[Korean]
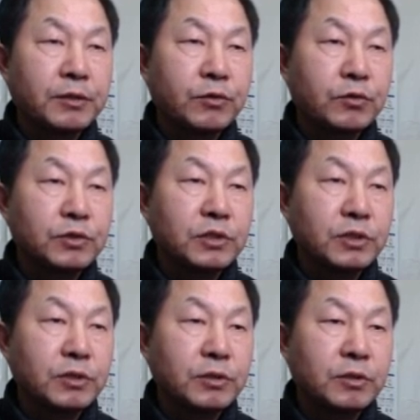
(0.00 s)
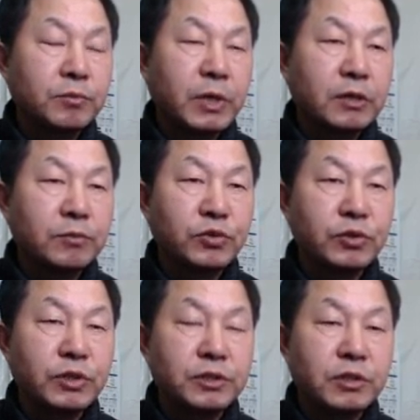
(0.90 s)
그리고 이제 많은
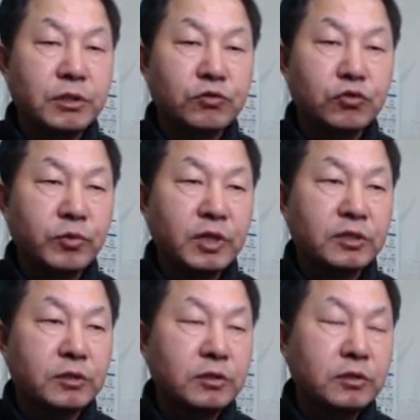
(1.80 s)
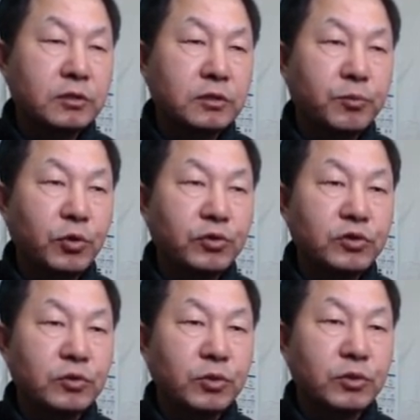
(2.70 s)
분들이 이제 궁금해하시는 이제 포인트
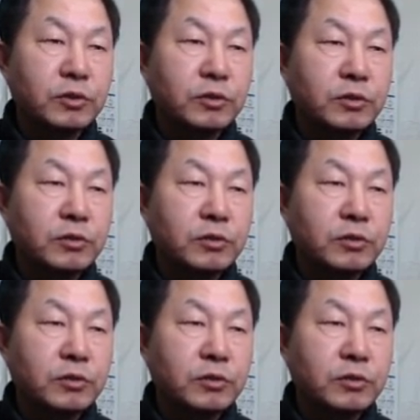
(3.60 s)
정보들은